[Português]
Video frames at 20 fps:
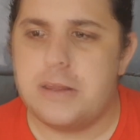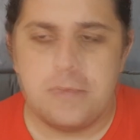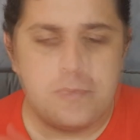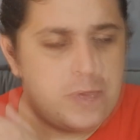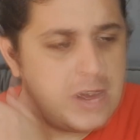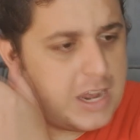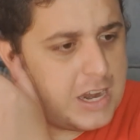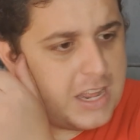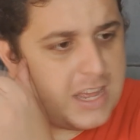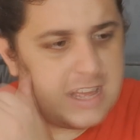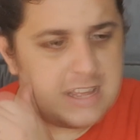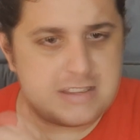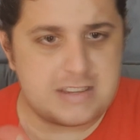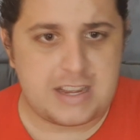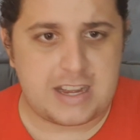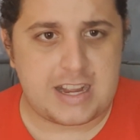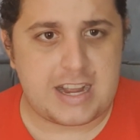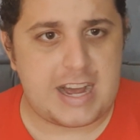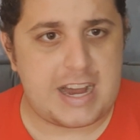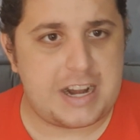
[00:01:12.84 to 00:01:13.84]

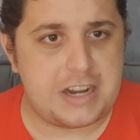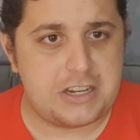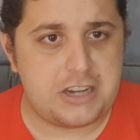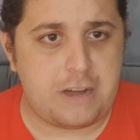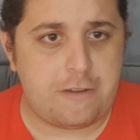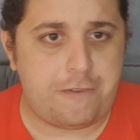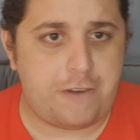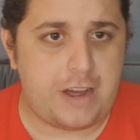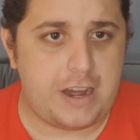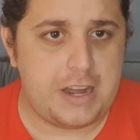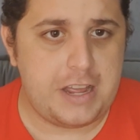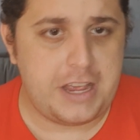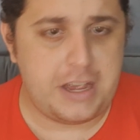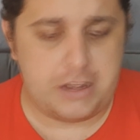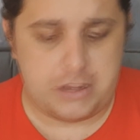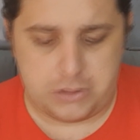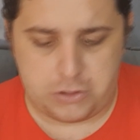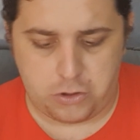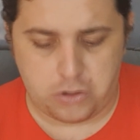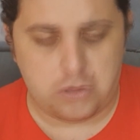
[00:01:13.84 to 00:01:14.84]
Beleza, cara, já
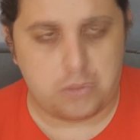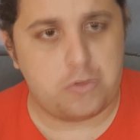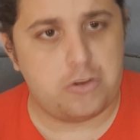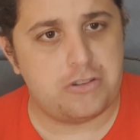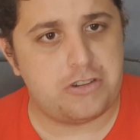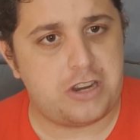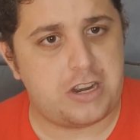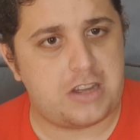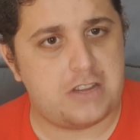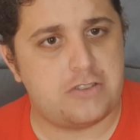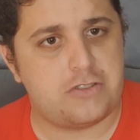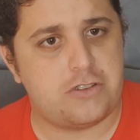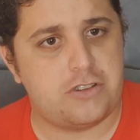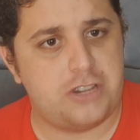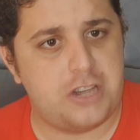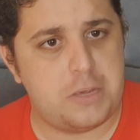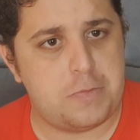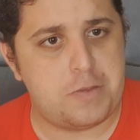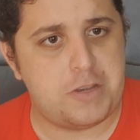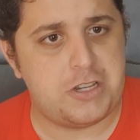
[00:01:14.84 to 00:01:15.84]
falei, todo mundo já cansou
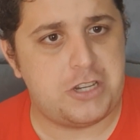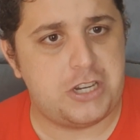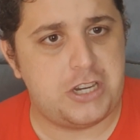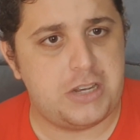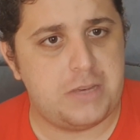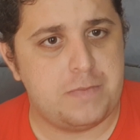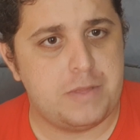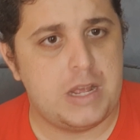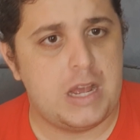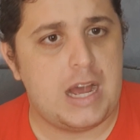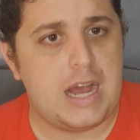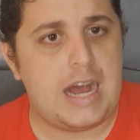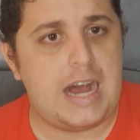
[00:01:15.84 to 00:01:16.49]
de repetir.